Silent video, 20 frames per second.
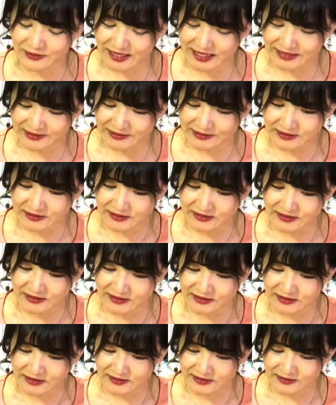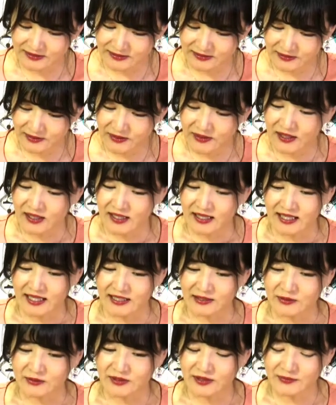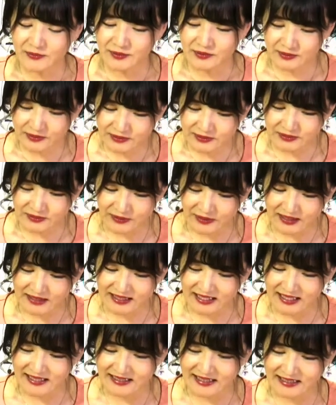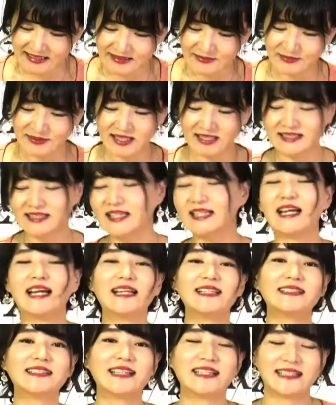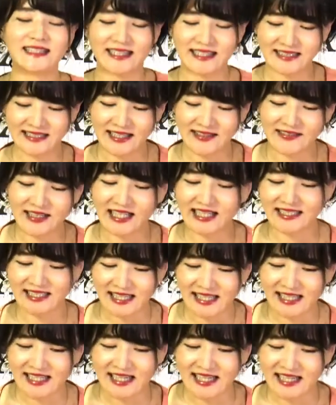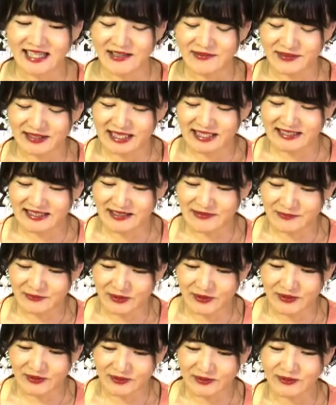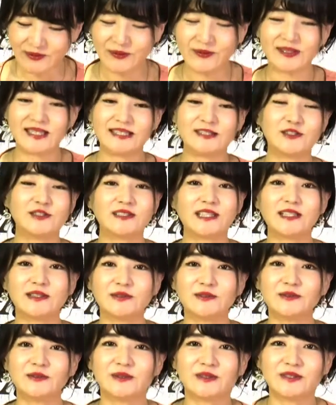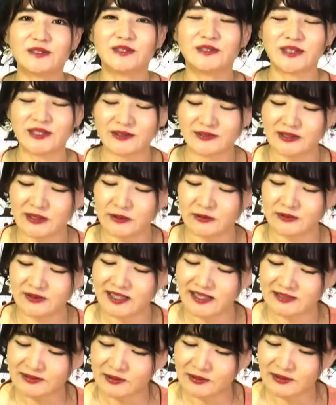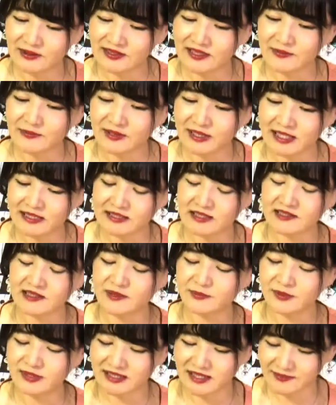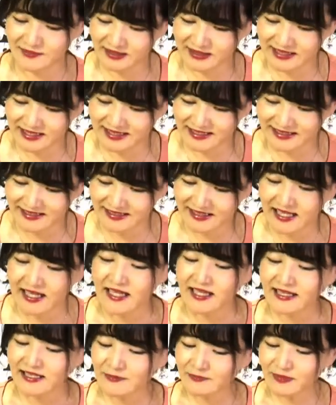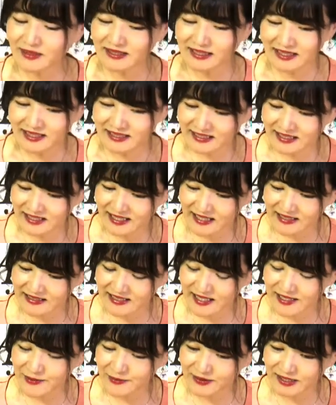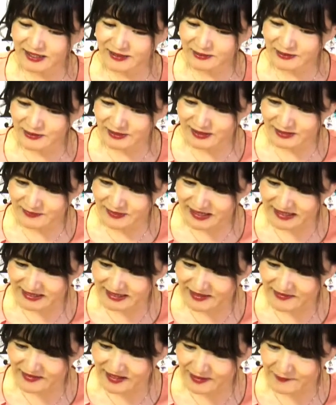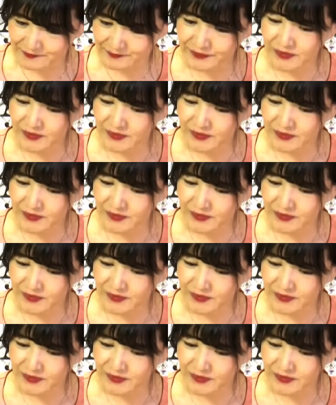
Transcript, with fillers: れると、とても多くの方々に昔から愛されてきた和歌で、皆さんも高校や中学校の授業で読んだことがあるという方もいらっしゃるかもしれません。一般的な現代語訳としましては、